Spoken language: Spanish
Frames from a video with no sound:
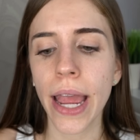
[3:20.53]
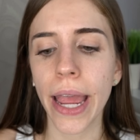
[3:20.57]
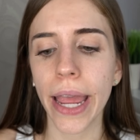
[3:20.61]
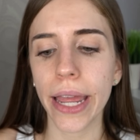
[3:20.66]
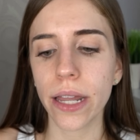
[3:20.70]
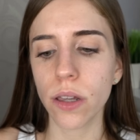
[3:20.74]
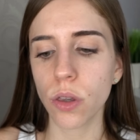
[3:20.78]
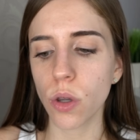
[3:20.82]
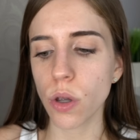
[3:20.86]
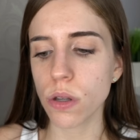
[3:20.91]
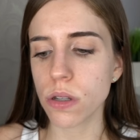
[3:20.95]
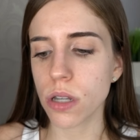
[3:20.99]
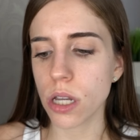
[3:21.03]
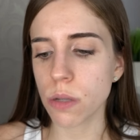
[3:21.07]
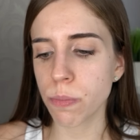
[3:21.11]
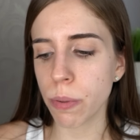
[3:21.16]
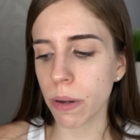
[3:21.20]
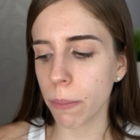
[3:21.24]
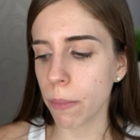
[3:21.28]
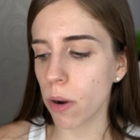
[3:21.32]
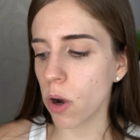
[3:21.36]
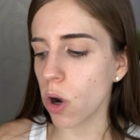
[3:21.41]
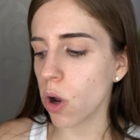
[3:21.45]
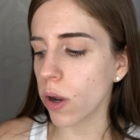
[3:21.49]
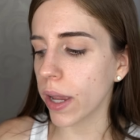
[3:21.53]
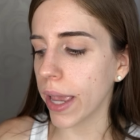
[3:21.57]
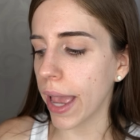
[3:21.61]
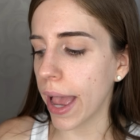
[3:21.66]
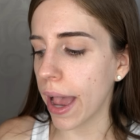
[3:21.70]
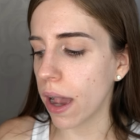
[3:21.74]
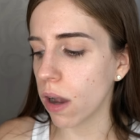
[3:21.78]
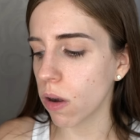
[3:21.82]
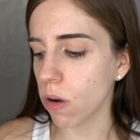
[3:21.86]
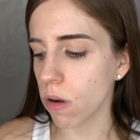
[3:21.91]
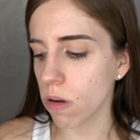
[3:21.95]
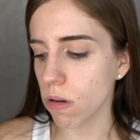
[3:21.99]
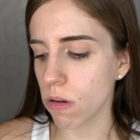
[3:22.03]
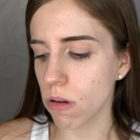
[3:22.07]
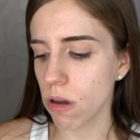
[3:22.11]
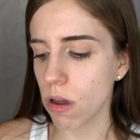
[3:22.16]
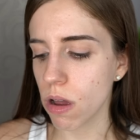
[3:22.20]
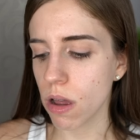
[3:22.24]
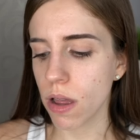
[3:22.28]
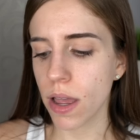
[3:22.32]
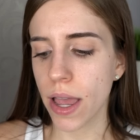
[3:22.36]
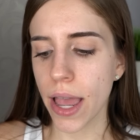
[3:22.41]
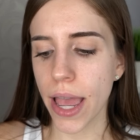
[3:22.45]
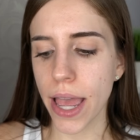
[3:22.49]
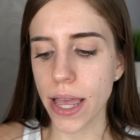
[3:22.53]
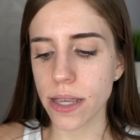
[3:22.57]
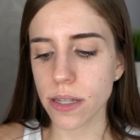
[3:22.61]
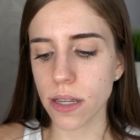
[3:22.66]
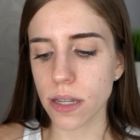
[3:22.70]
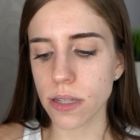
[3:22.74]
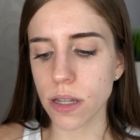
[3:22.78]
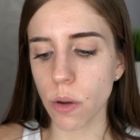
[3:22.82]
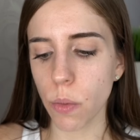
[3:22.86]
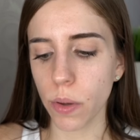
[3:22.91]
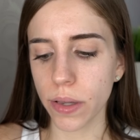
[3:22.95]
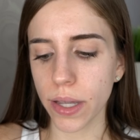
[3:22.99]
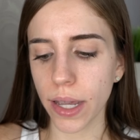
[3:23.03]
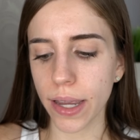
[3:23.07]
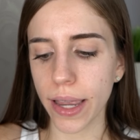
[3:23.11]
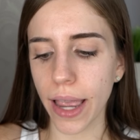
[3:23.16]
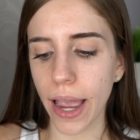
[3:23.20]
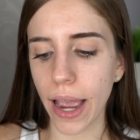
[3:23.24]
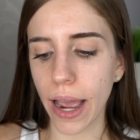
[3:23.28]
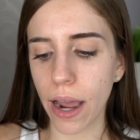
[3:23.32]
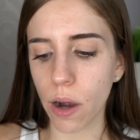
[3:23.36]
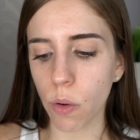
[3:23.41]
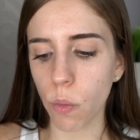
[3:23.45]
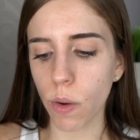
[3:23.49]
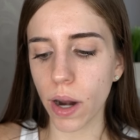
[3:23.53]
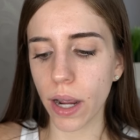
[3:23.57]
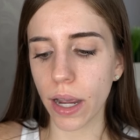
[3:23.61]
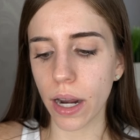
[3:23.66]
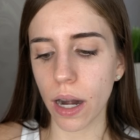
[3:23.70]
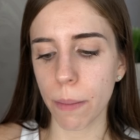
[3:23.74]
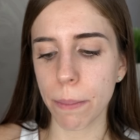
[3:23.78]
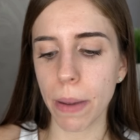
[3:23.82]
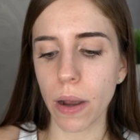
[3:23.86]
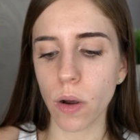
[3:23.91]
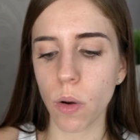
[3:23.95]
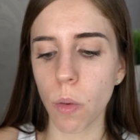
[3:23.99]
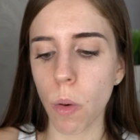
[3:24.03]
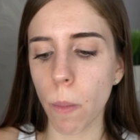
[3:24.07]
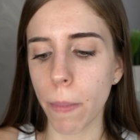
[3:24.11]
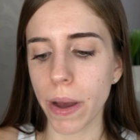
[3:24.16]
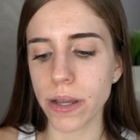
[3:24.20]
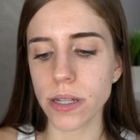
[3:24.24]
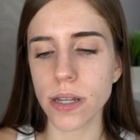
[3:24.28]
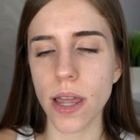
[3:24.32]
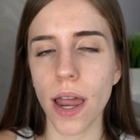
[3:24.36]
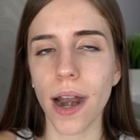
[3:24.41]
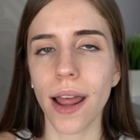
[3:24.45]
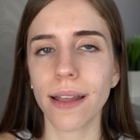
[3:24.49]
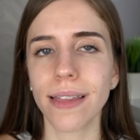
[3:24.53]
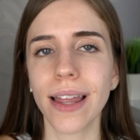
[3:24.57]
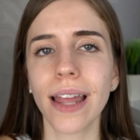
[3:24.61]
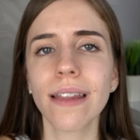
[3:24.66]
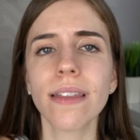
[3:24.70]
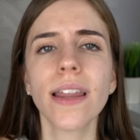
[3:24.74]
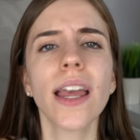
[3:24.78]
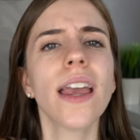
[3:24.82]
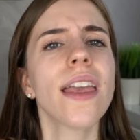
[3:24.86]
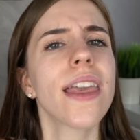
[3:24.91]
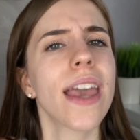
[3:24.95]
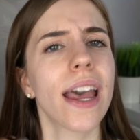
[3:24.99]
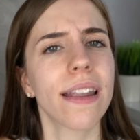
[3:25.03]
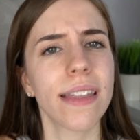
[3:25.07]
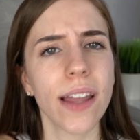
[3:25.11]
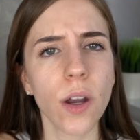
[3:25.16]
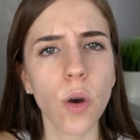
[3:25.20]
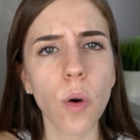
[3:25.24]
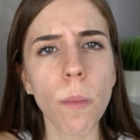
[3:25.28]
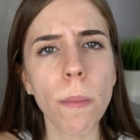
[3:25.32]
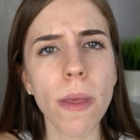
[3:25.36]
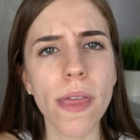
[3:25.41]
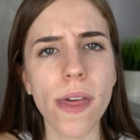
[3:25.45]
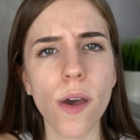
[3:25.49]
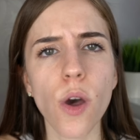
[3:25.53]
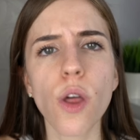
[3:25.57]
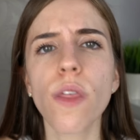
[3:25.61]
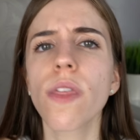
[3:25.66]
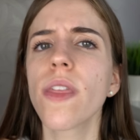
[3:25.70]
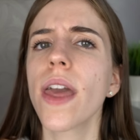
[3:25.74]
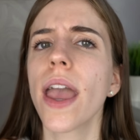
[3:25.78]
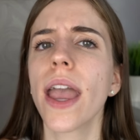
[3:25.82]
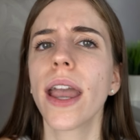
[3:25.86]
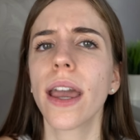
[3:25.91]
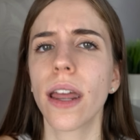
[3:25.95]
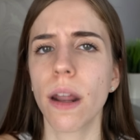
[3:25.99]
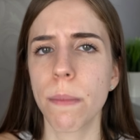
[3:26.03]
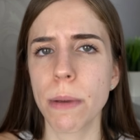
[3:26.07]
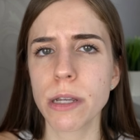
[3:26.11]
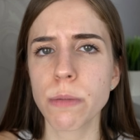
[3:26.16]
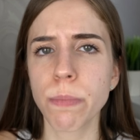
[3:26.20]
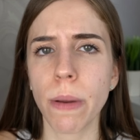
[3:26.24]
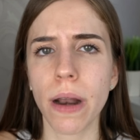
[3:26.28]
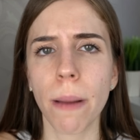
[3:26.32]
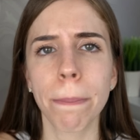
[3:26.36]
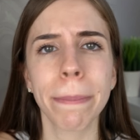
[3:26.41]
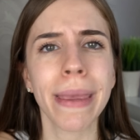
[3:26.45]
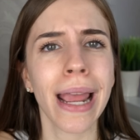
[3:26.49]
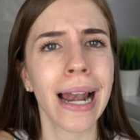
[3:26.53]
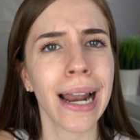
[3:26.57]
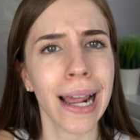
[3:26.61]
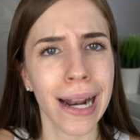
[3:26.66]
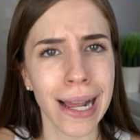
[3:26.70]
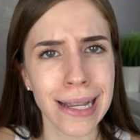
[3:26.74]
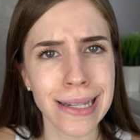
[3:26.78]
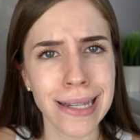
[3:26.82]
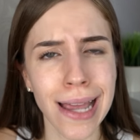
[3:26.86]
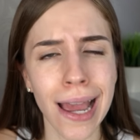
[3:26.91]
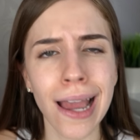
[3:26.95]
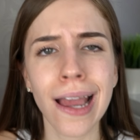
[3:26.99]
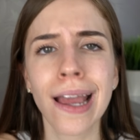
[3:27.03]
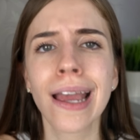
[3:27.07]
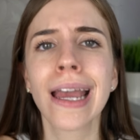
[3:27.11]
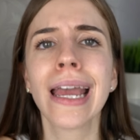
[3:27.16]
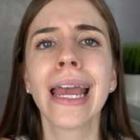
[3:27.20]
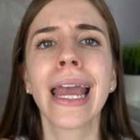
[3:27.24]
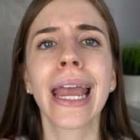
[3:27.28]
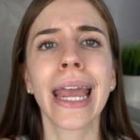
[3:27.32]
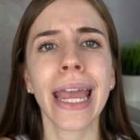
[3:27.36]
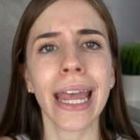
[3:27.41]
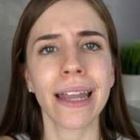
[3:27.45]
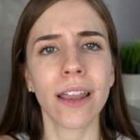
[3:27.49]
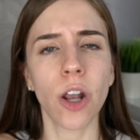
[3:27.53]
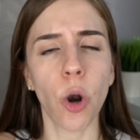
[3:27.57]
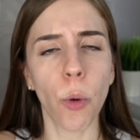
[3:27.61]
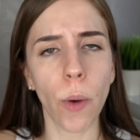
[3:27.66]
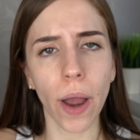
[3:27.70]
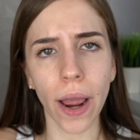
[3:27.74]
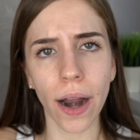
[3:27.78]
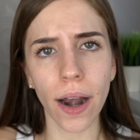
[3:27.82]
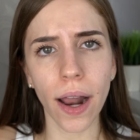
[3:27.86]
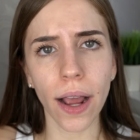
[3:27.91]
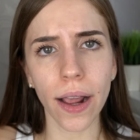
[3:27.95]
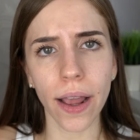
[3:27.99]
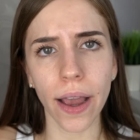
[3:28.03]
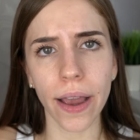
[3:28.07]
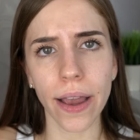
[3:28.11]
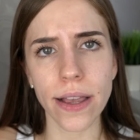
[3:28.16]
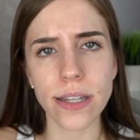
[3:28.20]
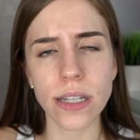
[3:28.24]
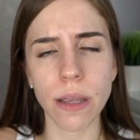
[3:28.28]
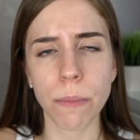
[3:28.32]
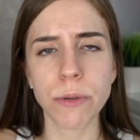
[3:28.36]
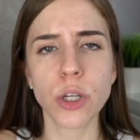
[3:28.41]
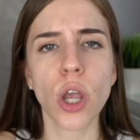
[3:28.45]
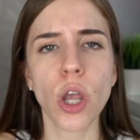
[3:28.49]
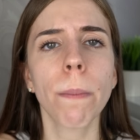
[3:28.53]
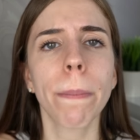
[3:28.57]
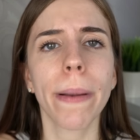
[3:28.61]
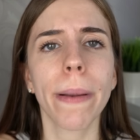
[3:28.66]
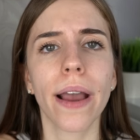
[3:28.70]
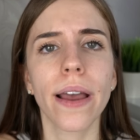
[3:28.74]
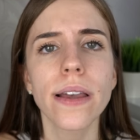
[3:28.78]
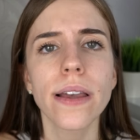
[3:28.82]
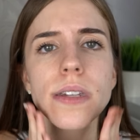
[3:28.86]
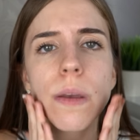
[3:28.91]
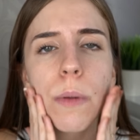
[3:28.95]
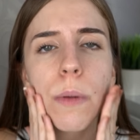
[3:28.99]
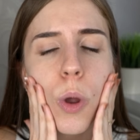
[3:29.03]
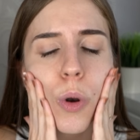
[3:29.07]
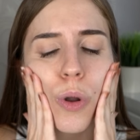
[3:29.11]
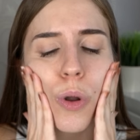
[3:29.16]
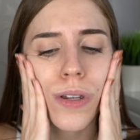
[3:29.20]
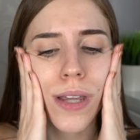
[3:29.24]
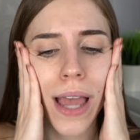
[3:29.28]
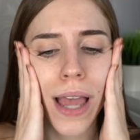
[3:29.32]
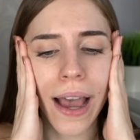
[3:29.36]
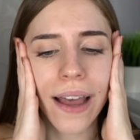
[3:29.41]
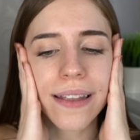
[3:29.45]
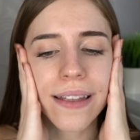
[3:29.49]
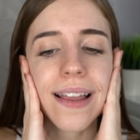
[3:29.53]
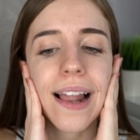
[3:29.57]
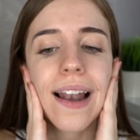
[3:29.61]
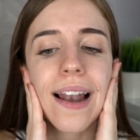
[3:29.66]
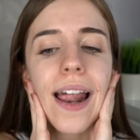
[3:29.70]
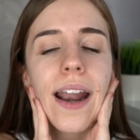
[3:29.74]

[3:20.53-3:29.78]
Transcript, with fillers: Entonces primero lo que hago es que se cuenta que agarro una crema como más hidratante. Ya tengo un video de cremas para piel grasa que te lo voy en la caja de descripción para que este video no se haga tan